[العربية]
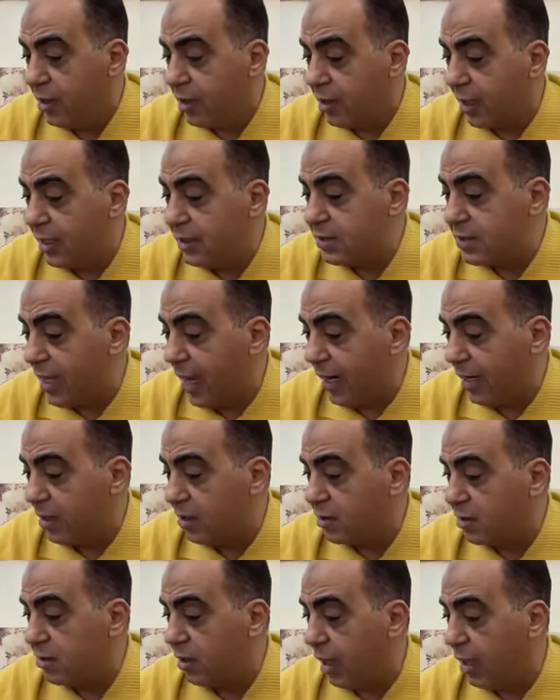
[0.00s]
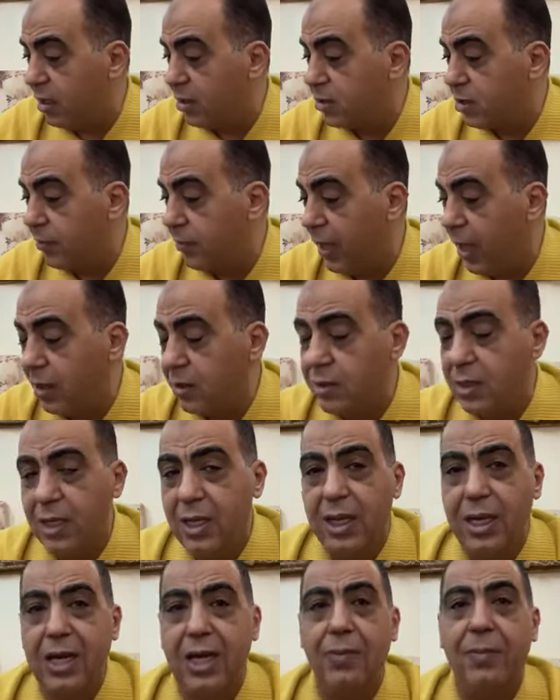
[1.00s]
رئيس لجنه الانضباط
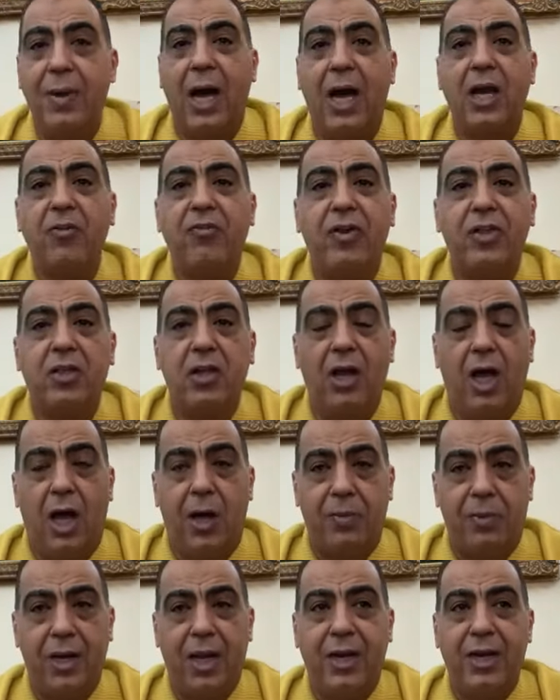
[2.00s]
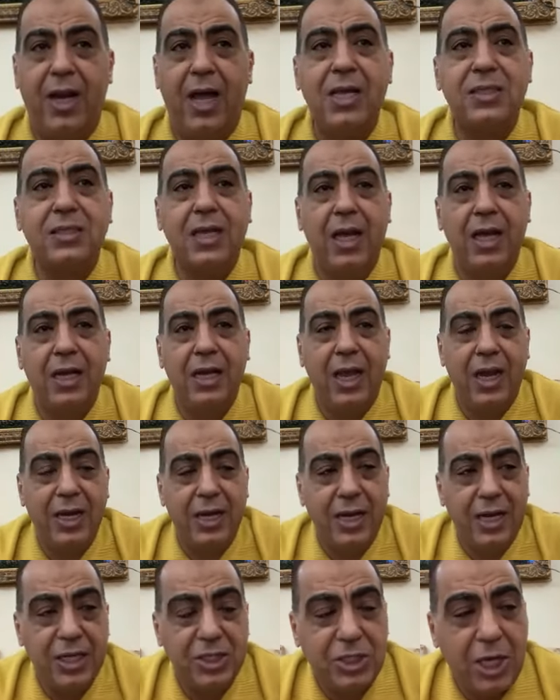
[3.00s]
لمعرفه الامر لان هذا
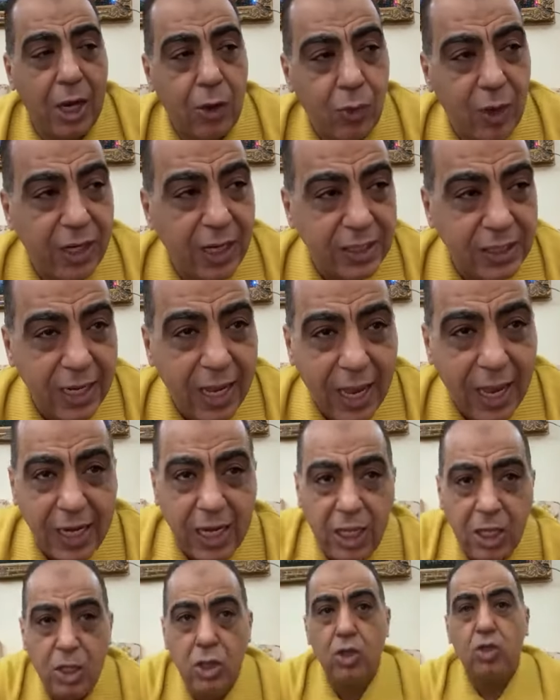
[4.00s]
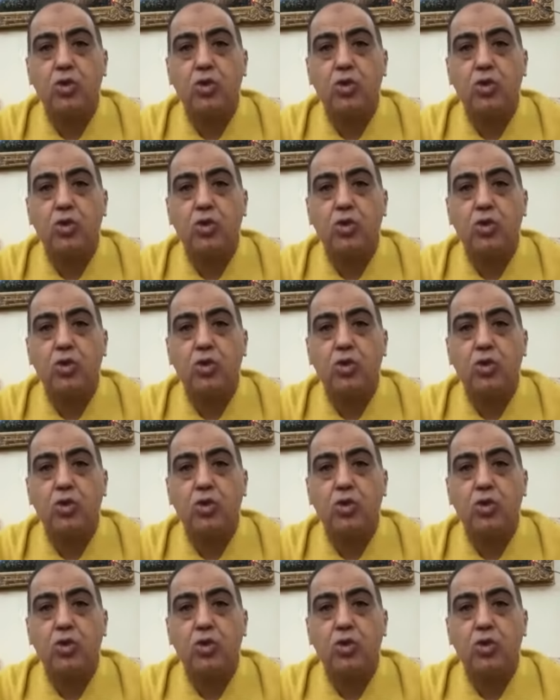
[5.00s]
لان شكوى النادي الاهلي